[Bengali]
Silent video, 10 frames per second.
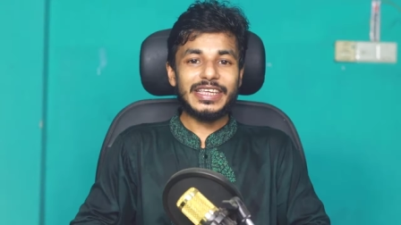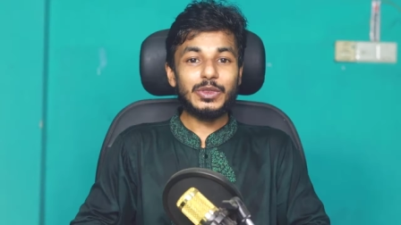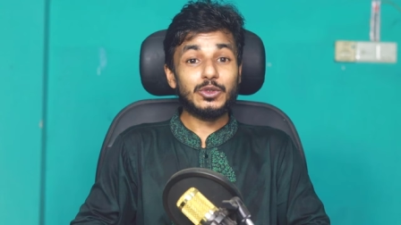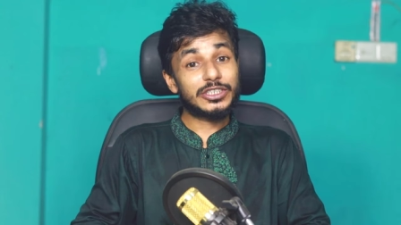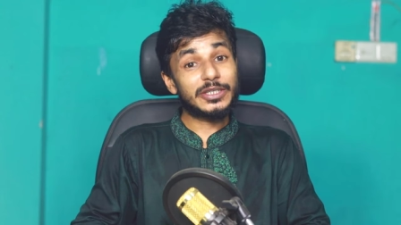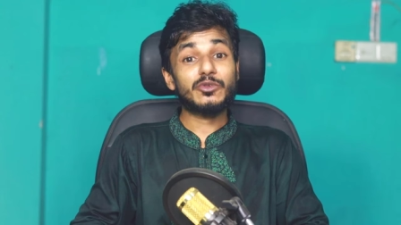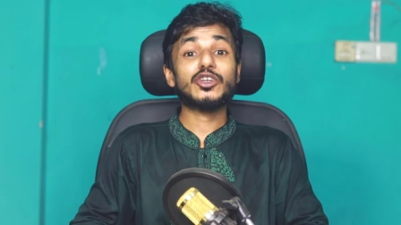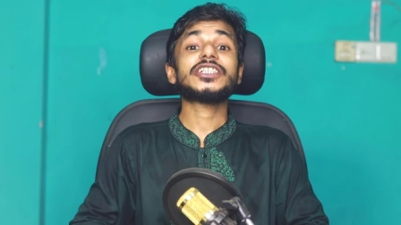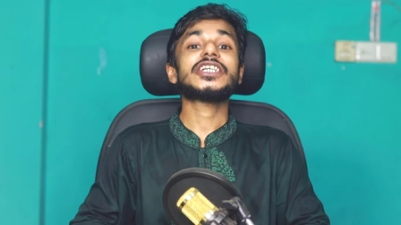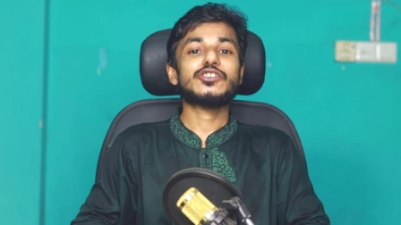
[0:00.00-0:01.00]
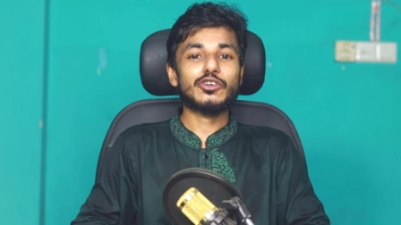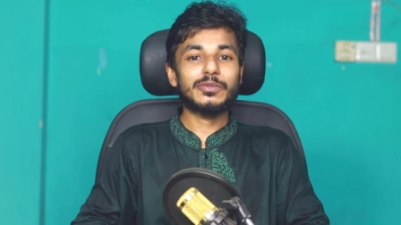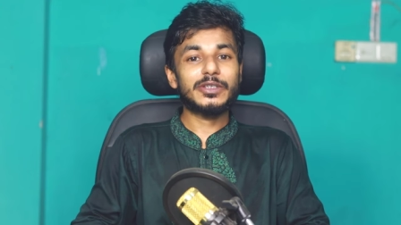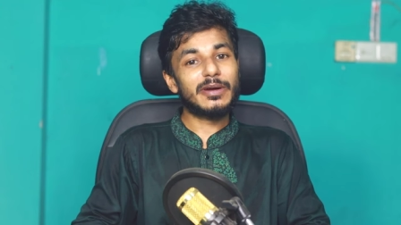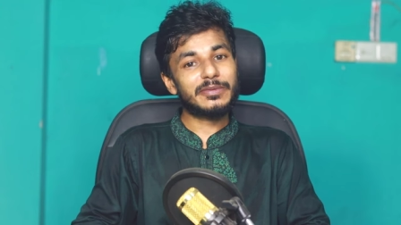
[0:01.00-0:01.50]
কিন্তু জিম করে সেই
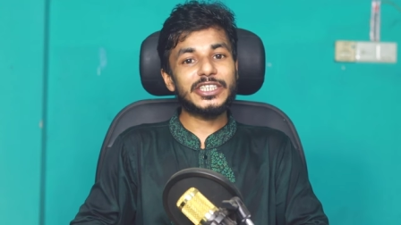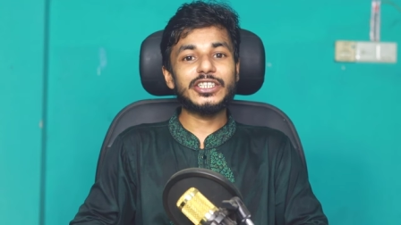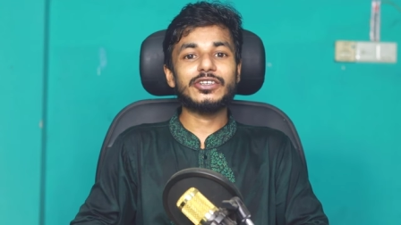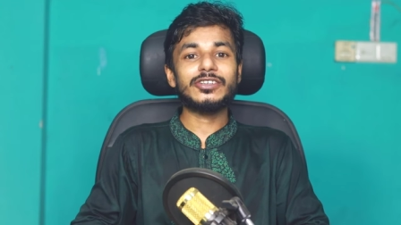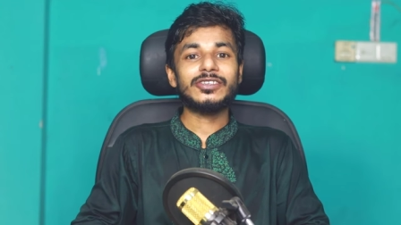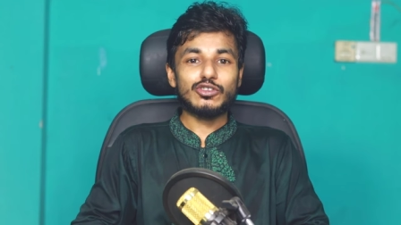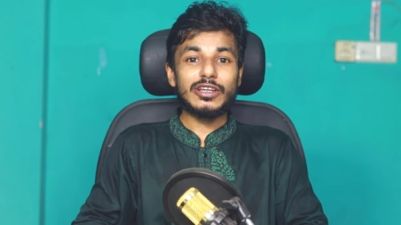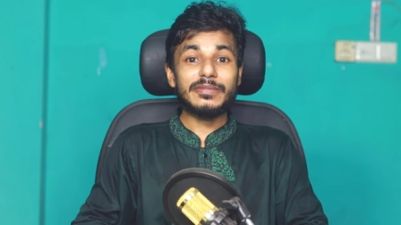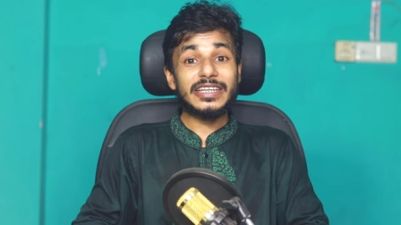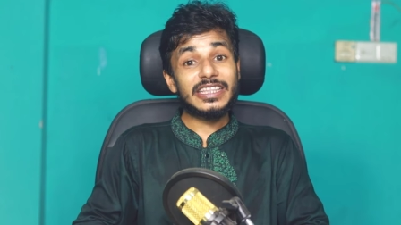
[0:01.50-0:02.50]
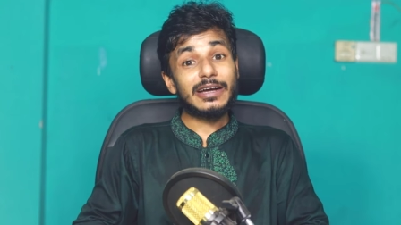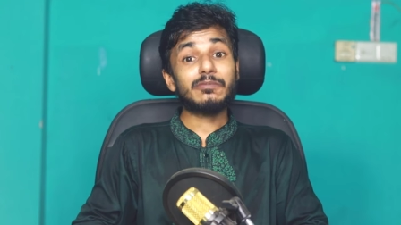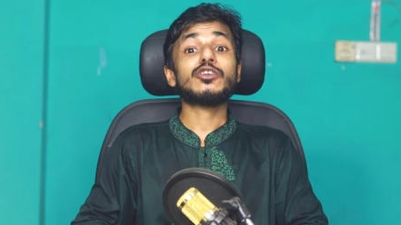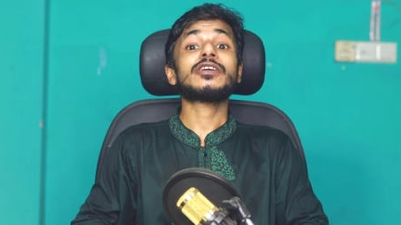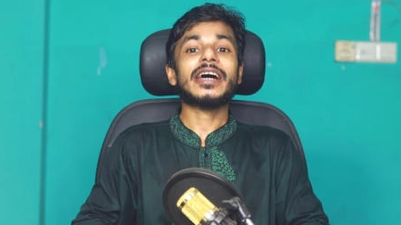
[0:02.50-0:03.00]
ছবি বা ভিডিও সোশ্যাল মিডিয়াতে
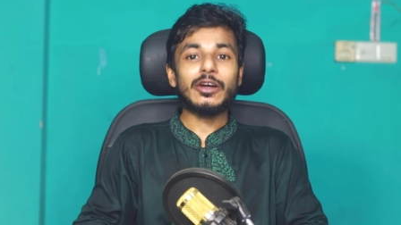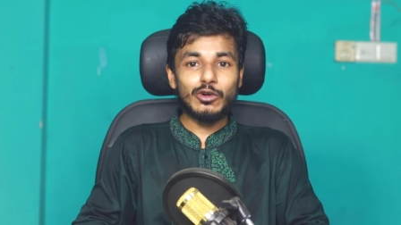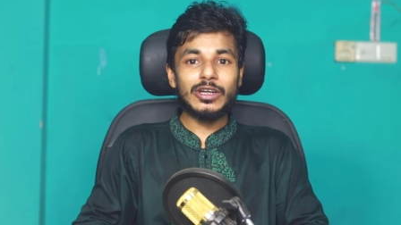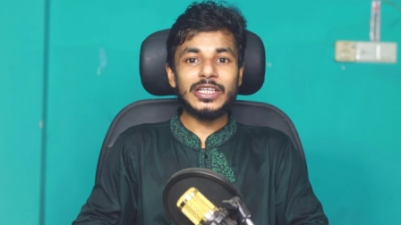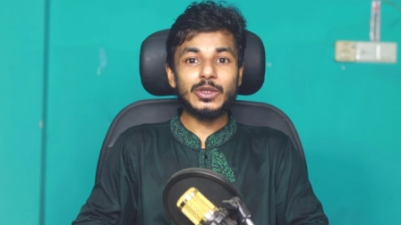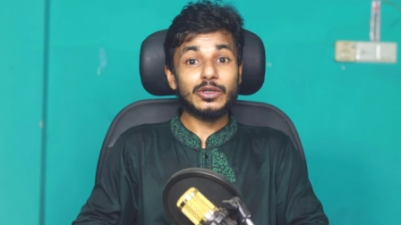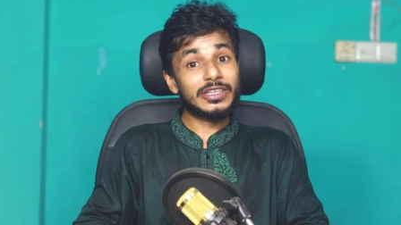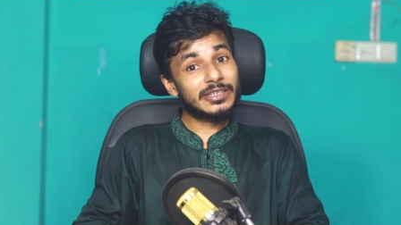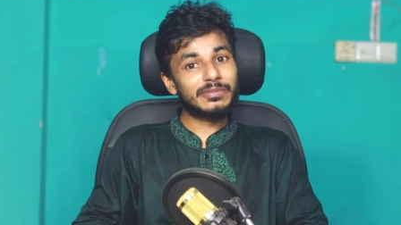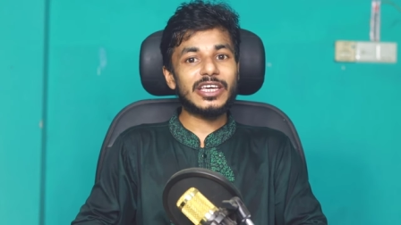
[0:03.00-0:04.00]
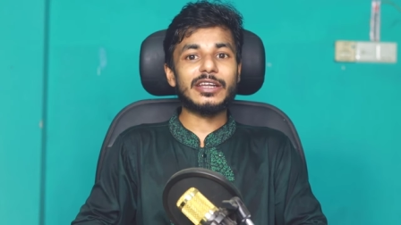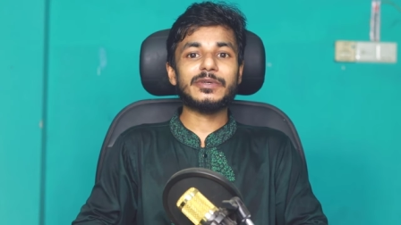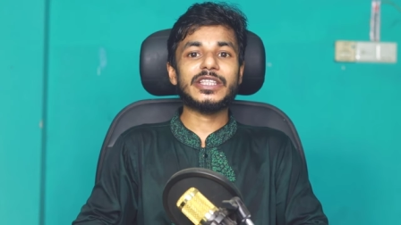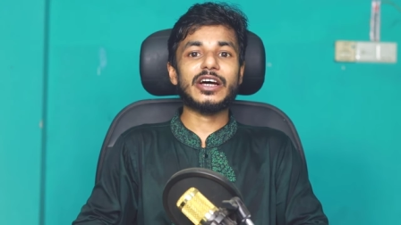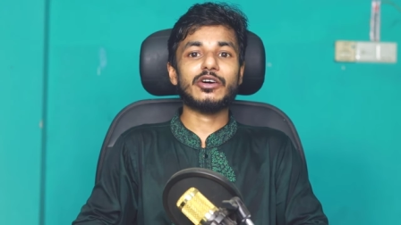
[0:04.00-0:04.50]
আপলোড না করলেই তো ডিম
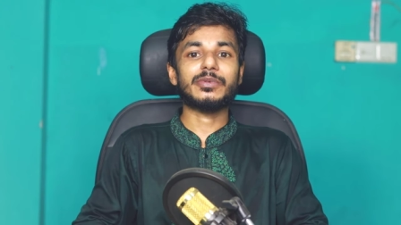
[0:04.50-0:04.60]
থেরাপি দেওয়া